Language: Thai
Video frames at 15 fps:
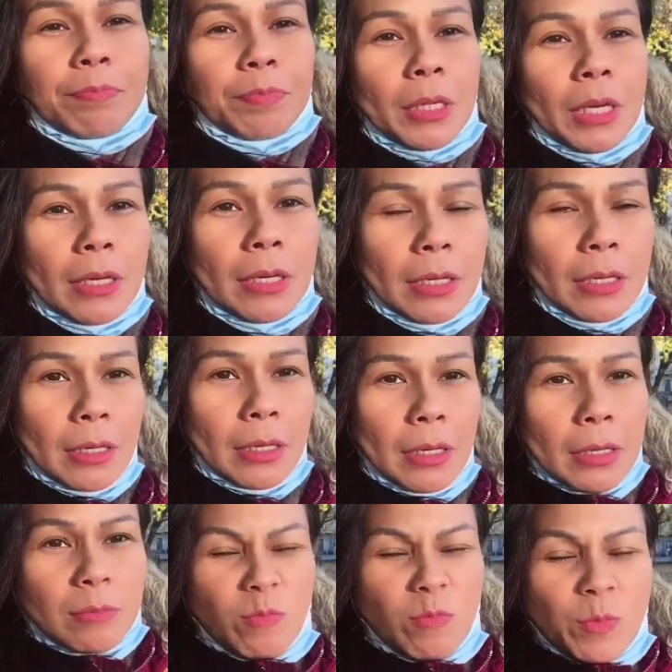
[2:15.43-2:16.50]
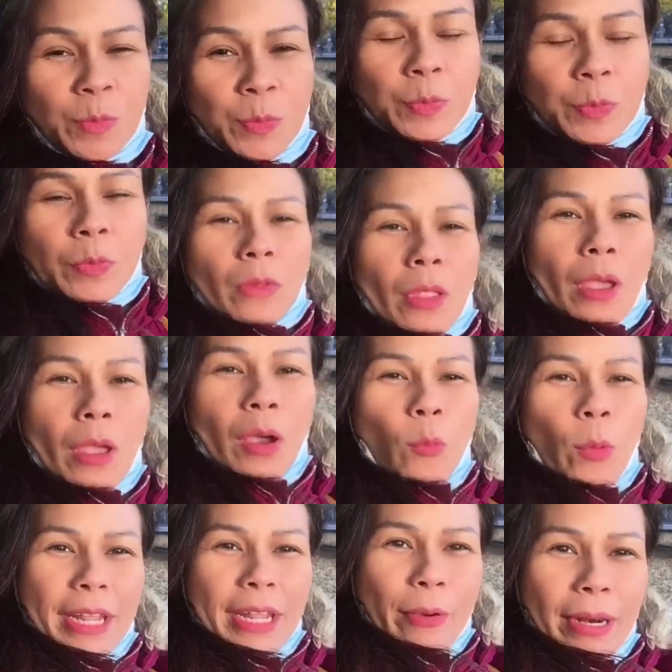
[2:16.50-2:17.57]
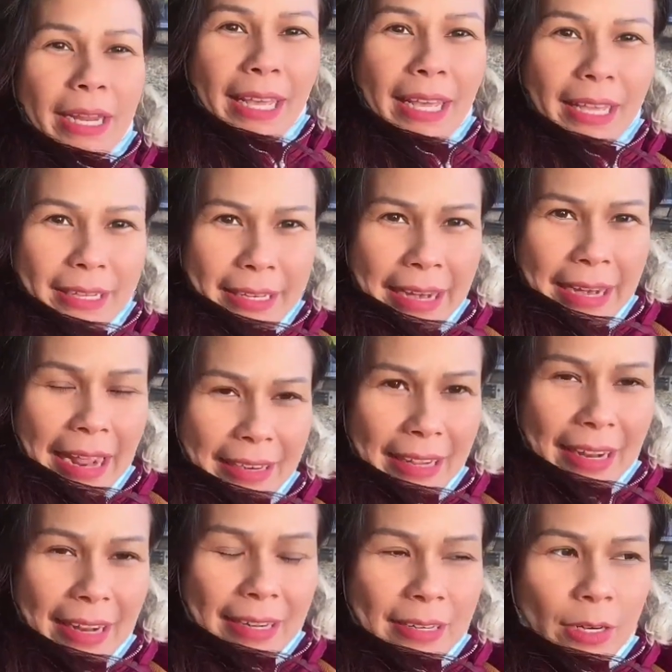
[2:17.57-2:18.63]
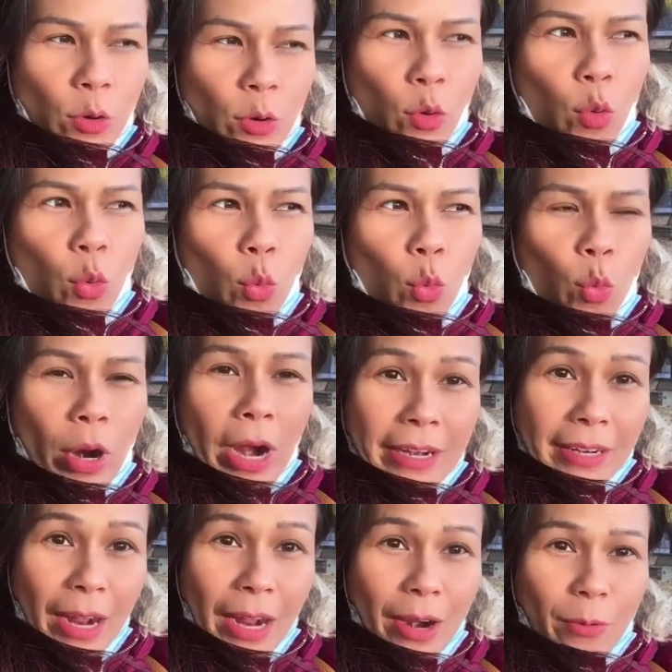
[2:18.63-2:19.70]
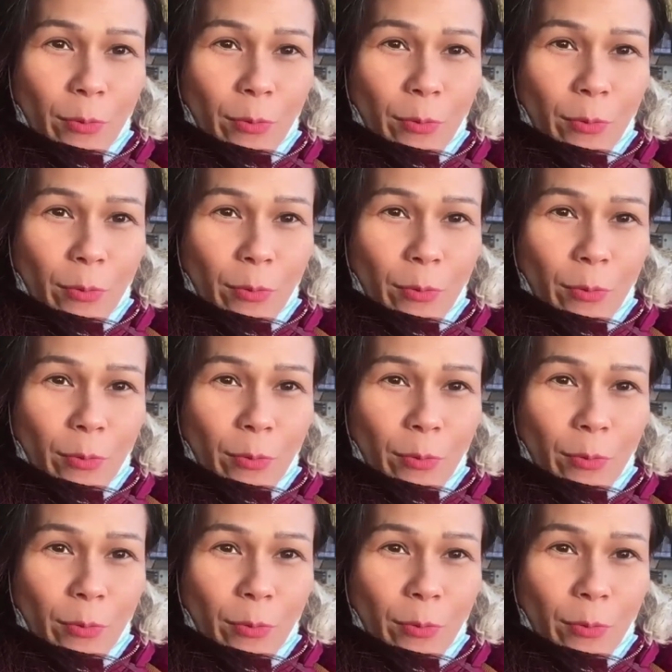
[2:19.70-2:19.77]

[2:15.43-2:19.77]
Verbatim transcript: เธอวันนี้วันนี้นัดกัน นัดกัน